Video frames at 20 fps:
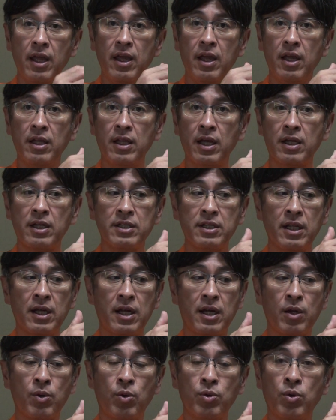えー、だからだ
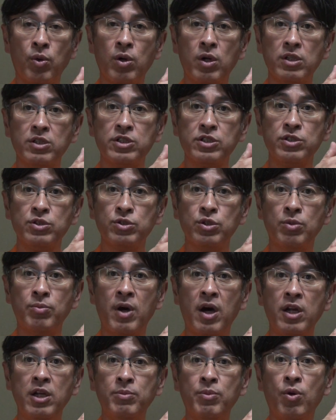からこの子宮の
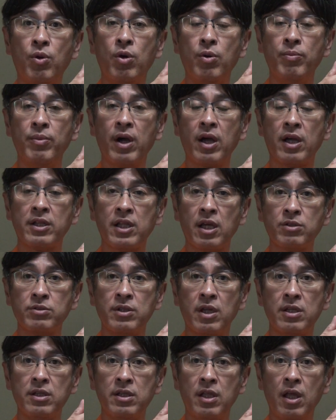周りもまあ硬く
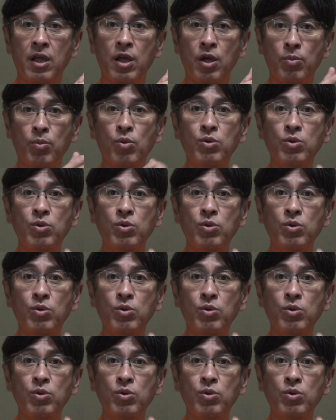なって